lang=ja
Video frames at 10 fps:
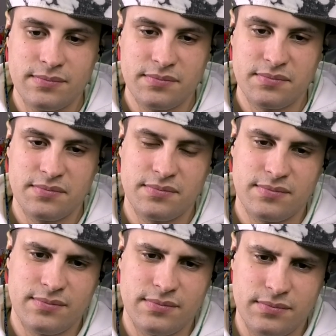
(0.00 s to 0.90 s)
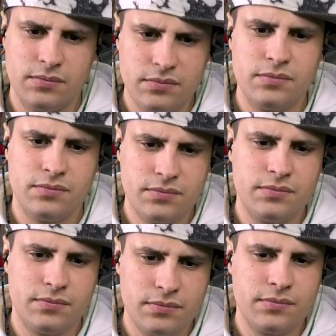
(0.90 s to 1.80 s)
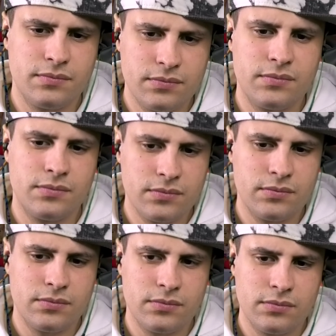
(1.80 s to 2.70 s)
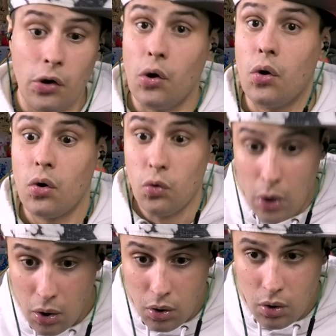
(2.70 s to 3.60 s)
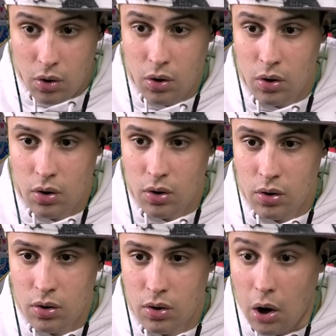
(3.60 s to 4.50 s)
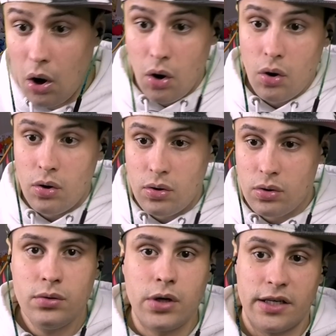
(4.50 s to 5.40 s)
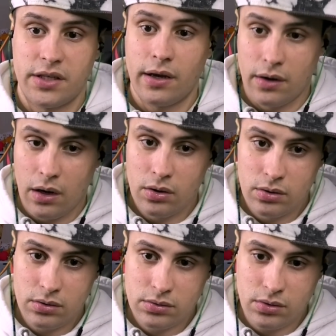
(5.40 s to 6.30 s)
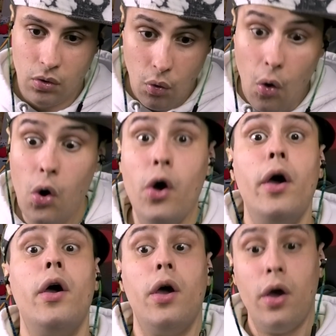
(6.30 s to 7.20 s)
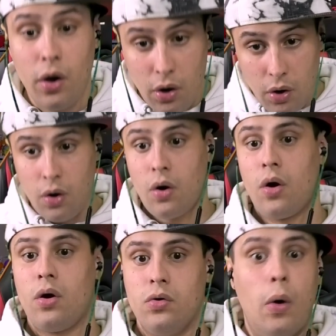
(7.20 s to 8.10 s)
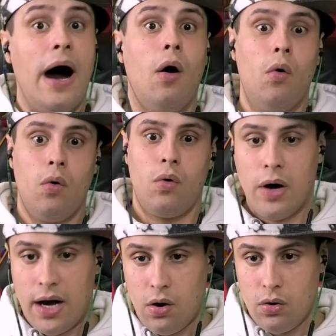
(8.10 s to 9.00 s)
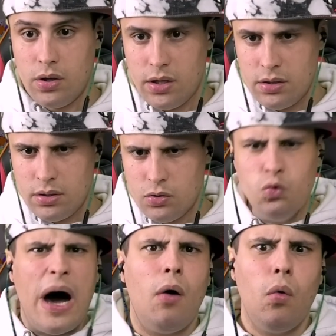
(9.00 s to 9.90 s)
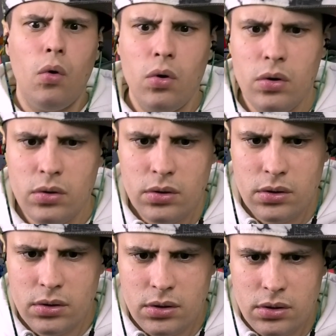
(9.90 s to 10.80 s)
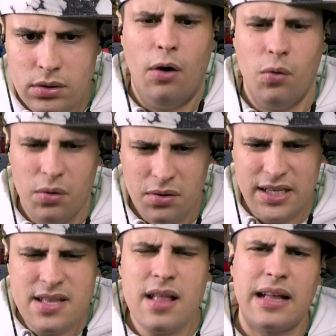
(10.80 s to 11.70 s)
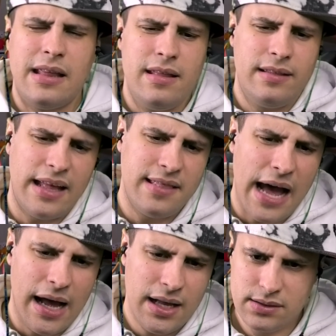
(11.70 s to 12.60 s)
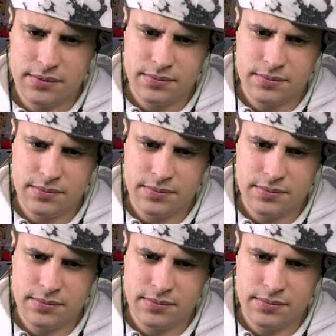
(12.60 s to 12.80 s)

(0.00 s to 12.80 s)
いやその時は調子が悪かったのか、え途中で交代させられてさうかいさんやんなおえわおわおわおやおひなたに似てんな